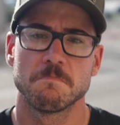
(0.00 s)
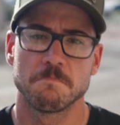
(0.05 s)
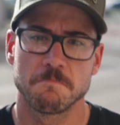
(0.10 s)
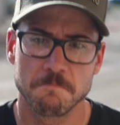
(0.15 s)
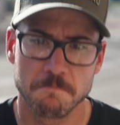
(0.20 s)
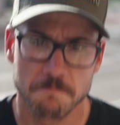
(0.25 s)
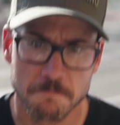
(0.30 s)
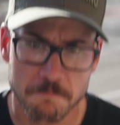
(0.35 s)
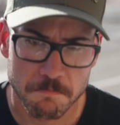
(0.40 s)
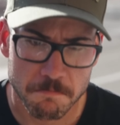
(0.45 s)

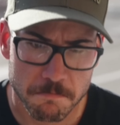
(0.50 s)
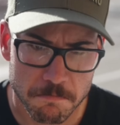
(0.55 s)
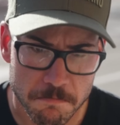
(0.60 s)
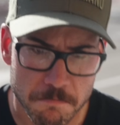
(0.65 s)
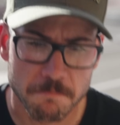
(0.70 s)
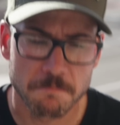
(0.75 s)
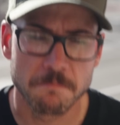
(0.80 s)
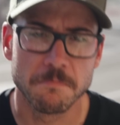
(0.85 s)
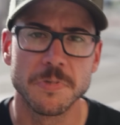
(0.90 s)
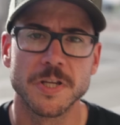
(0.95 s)
una doble.
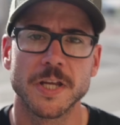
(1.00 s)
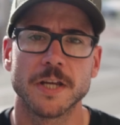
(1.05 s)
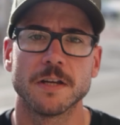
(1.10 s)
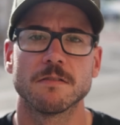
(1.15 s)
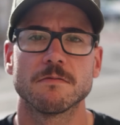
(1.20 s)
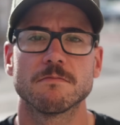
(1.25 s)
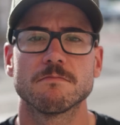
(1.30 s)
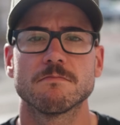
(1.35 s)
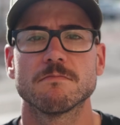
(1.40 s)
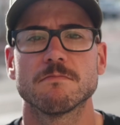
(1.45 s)
Bien.
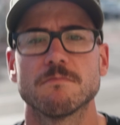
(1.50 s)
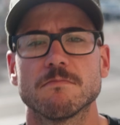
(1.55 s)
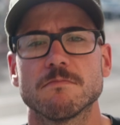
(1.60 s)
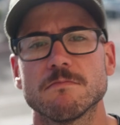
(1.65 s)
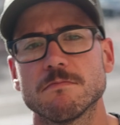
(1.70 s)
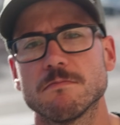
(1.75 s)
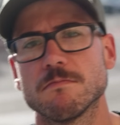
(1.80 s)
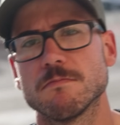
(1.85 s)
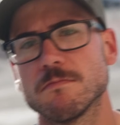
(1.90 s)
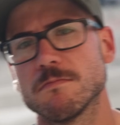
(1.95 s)

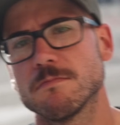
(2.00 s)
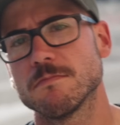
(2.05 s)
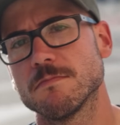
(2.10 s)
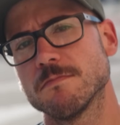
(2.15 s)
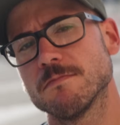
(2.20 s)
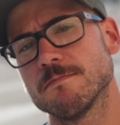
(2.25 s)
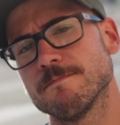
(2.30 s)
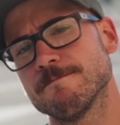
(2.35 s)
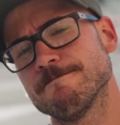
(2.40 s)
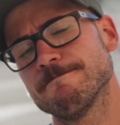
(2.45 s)
Bueno,
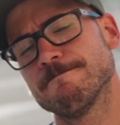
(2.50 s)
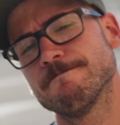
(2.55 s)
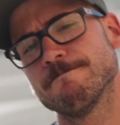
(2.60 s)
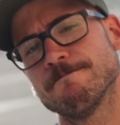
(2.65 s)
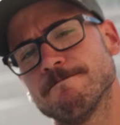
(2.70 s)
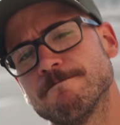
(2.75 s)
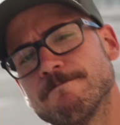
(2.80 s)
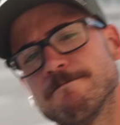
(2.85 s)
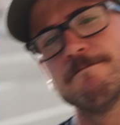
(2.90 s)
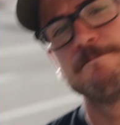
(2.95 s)

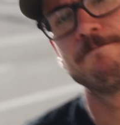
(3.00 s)
dejamos al